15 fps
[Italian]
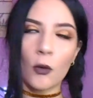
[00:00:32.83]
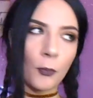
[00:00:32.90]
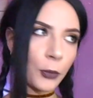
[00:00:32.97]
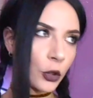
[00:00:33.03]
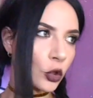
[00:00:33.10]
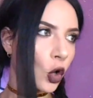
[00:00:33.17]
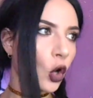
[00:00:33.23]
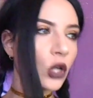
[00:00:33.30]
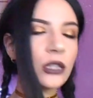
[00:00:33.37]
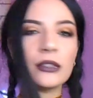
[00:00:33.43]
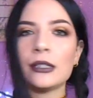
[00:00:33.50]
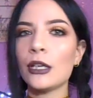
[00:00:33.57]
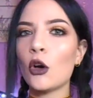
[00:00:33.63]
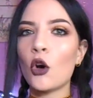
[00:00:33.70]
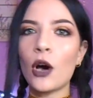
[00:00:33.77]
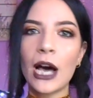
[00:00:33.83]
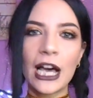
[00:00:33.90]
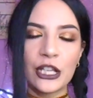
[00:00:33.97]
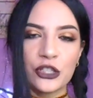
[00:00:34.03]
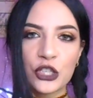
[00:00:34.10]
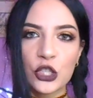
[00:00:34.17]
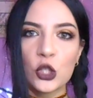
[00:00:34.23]
prodotti o
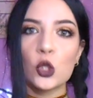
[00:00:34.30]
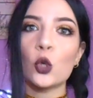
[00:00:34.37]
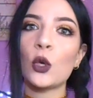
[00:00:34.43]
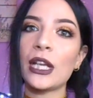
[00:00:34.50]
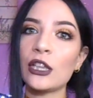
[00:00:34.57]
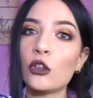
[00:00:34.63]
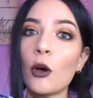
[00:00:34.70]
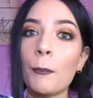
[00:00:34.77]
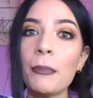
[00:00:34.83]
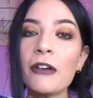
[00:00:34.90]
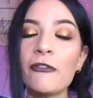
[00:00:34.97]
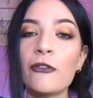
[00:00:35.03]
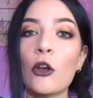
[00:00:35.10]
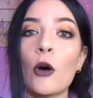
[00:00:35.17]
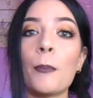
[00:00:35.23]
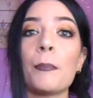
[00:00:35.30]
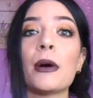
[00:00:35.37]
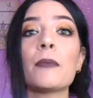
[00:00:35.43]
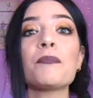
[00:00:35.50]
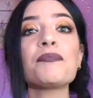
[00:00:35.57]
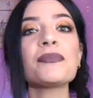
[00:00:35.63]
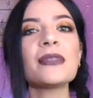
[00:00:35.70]
accessori top e
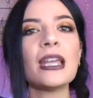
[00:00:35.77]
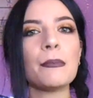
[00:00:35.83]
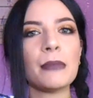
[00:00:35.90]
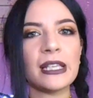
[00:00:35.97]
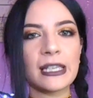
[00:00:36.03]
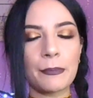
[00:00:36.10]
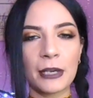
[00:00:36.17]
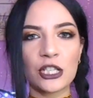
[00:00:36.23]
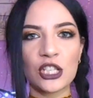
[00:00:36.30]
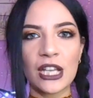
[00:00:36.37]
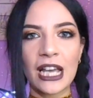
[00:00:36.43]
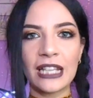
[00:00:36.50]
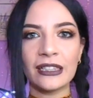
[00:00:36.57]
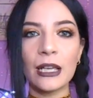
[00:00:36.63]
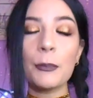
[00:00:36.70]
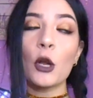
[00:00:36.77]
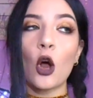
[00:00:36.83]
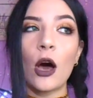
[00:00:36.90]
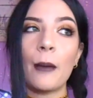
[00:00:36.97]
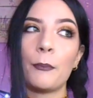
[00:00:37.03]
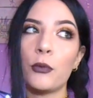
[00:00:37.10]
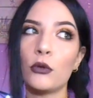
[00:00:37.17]
flop del mese precedente
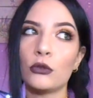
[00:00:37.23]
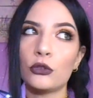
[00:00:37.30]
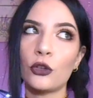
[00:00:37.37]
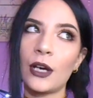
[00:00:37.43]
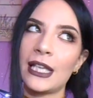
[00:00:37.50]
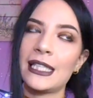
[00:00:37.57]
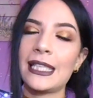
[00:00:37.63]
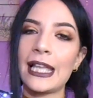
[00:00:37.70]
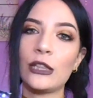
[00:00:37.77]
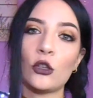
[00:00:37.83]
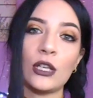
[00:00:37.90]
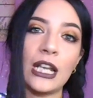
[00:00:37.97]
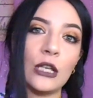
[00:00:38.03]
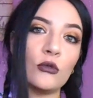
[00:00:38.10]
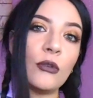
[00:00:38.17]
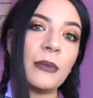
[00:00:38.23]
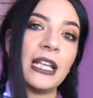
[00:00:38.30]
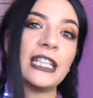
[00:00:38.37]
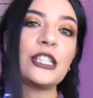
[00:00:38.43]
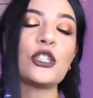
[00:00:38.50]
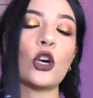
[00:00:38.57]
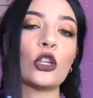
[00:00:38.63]
però appunto essendo nel
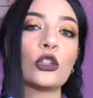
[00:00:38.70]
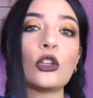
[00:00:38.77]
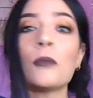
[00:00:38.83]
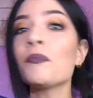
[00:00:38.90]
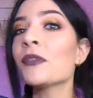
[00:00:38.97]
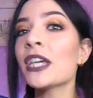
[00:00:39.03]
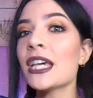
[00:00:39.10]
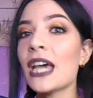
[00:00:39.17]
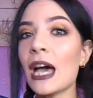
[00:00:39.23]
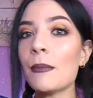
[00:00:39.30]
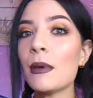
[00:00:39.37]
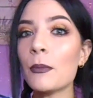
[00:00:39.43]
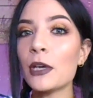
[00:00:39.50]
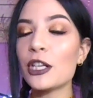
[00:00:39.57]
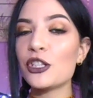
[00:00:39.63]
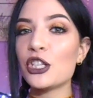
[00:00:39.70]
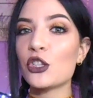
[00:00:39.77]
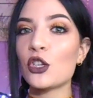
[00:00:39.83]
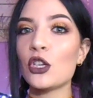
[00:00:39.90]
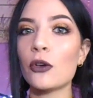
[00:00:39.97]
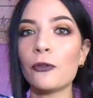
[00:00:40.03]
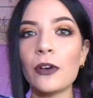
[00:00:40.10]
2018 abbiamo
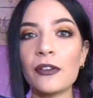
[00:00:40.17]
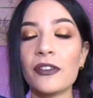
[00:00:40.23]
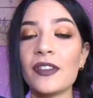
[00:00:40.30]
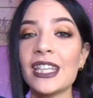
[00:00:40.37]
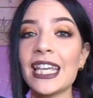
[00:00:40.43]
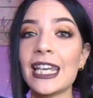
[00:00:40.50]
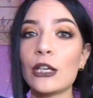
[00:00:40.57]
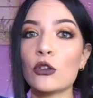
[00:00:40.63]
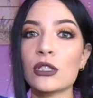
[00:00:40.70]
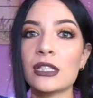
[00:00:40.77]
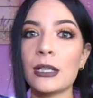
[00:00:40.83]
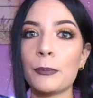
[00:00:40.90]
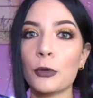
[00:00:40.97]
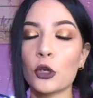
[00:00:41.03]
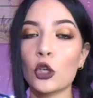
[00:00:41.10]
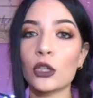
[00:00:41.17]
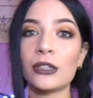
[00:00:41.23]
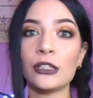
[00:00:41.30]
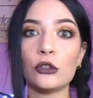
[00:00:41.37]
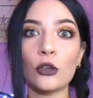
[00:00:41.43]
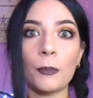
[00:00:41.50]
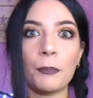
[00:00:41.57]
deciso di non farvi vedere i nostri
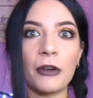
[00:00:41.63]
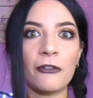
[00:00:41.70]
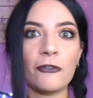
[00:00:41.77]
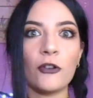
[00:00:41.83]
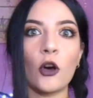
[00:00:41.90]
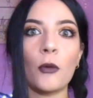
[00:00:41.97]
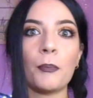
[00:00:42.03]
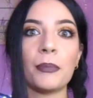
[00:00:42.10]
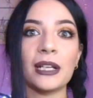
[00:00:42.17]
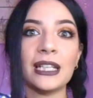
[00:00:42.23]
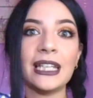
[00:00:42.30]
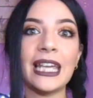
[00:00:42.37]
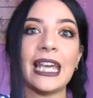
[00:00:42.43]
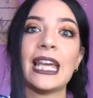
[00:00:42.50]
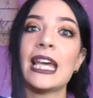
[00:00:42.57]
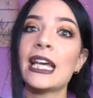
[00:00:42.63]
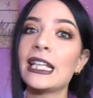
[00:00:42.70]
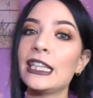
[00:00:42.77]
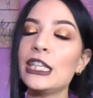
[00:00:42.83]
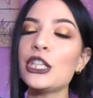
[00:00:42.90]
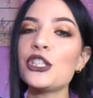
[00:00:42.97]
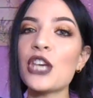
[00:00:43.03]
prodotti top e flop di
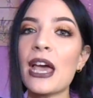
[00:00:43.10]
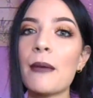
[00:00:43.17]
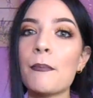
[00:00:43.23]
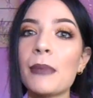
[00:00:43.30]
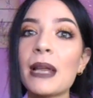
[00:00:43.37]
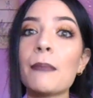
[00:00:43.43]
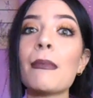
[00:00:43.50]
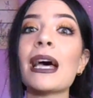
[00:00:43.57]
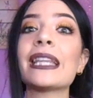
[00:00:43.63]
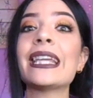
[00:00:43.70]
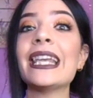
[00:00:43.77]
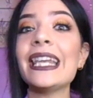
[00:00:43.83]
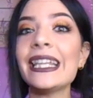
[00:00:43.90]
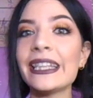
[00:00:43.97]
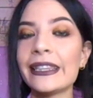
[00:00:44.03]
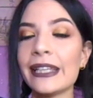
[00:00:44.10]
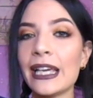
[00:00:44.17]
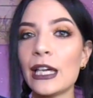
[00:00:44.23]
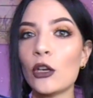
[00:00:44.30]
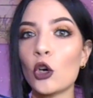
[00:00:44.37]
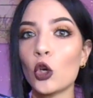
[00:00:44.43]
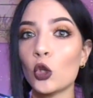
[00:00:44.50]
dicembre ma
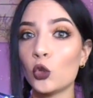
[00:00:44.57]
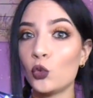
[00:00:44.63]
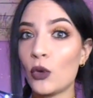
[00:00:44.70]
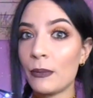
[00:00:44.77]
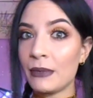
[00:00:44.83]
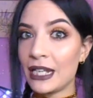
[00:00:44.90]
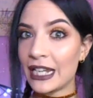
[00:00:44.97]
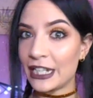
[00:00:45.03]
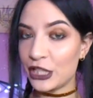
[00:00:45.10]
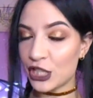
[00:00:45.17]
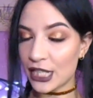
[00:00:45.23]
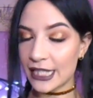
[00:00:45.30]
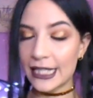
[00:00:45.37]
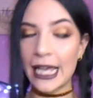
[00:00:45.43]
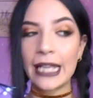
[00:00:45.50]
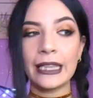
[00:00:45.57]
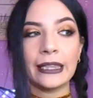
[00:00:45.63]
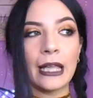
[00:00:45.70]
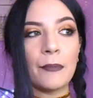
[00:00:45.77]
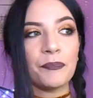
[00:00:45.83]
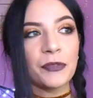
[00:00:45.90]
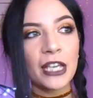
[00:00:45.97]
dell'intero
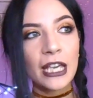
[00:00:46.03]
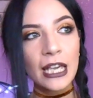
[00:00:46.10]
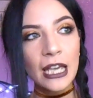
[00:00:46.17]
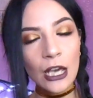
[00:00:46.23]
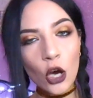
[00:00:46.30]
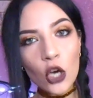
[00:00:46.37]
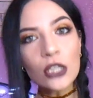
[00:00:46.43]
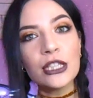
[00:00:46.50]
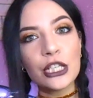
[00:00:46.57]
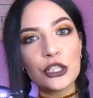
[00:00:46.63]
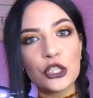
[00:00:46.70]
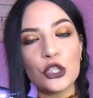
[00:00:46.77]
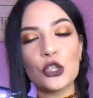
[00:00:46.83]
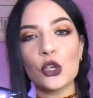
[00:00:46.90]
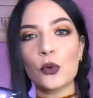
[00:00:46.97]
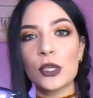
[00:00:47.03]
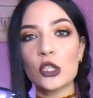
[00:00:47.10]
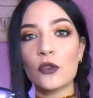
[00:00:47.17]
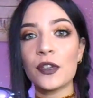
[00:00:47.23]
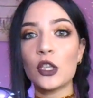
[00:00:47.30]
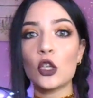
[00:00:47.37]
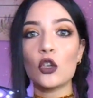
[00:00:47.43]
2017 ho deciso in
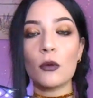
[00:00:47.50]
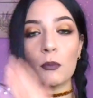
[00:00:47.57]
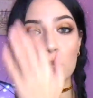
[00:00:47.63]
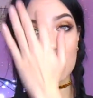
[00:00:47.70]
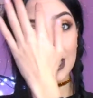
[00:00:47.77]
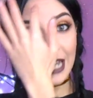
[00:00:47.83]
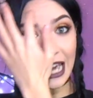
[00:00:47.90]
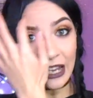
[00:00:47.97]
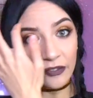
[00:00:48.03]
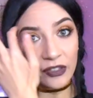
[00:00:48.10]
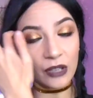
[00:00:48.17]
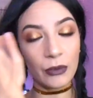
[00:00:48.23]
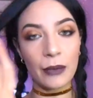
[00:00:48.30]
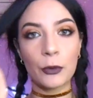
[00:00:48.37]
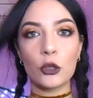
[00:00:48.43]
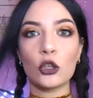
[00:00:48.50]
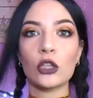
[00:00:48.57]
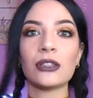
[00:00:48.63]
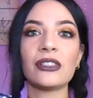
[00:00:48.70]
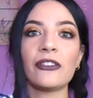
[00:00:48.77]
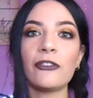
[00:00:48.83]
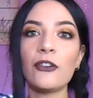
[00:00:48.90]
questo video di non mostrarvi i miei
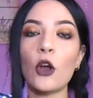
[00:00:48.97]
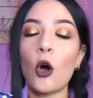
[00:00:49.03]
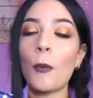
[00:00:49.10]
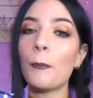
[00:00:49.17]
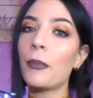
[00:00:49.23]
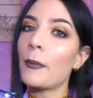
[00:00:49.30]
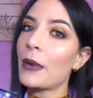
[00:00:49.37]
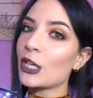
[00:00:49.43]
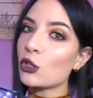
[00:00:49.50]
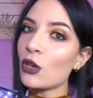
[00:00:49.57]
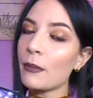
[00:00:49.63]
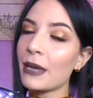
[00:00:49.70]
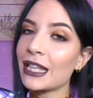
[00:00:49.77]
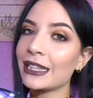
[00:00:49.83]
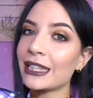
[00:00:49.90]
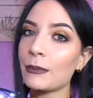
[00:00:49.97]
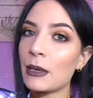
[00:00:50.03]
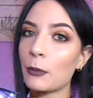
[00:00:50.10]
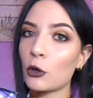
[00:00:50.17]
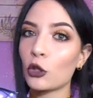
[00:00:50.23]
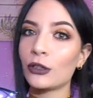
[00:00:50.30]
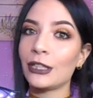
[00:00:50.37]
prodotti flop ma solamente i
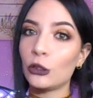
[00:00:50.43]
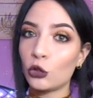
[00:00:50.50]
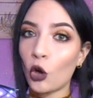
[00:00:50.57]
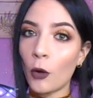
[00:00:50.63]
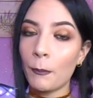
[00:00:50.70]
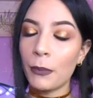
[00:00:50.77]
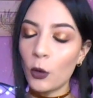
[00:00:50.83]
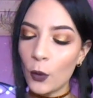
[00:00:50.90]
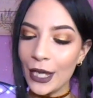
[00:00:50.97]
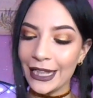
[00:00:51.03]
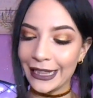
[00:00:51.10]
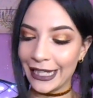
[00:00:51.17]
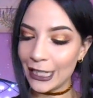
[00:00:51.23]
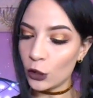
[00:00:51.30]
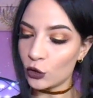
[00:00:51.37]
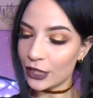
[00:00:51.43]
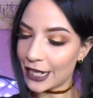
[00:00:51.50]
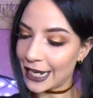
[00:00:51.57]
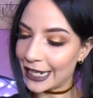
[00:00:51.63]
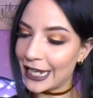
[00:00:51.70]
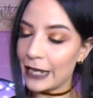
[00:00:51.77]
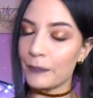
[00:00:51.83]
miei prodotti top quindi io
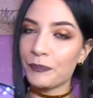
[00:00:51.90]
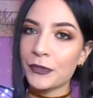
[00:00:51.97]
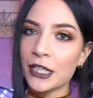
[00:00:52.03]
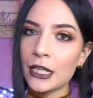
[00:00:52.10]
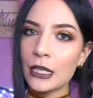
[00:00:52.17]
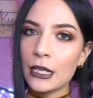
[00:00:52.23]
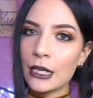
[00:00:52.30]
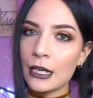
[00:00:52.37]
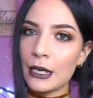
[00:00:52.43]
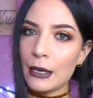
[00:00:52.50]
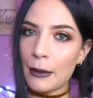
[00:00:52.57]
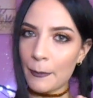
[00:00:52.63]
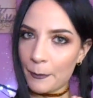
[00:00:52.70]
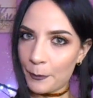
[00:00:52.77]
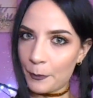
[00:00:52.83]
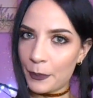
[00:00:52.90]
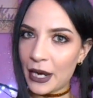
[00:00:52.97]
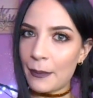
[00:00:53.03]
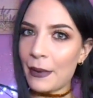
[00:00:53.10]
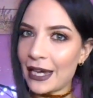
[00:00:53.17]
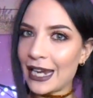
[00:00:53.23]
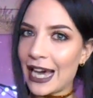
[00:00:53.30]
direi di
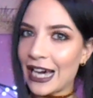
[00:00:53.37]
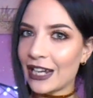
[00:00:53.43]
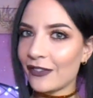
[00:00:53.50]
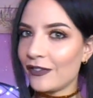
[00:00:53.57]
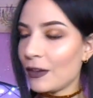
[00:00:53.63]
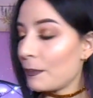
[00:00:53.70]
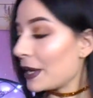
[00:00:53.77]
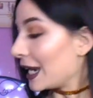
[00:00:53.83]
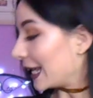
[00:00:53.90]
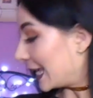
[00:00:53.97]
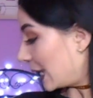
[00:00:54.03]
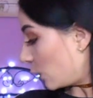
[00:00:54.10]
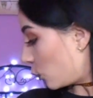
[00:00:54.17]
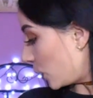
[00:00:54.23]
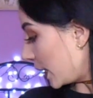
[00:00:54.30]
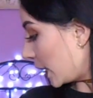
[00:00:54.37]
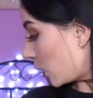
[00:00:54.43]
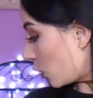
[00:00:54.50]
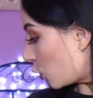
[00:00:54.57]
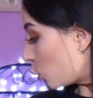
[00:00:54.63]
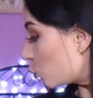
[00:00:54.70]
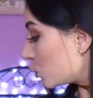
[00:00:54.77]
prepararvi perché qui
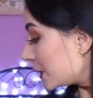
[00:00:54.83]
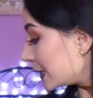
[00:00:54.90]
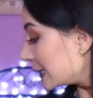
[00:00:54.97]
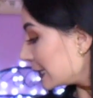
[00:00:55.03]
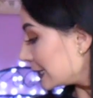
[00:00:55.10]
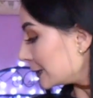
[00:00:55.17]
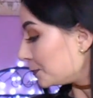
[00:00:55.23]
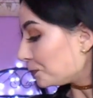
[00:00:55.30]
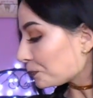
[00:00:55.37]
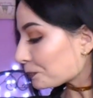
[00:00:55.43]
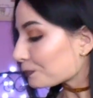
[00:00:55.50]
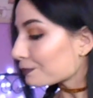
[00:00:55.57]
ho un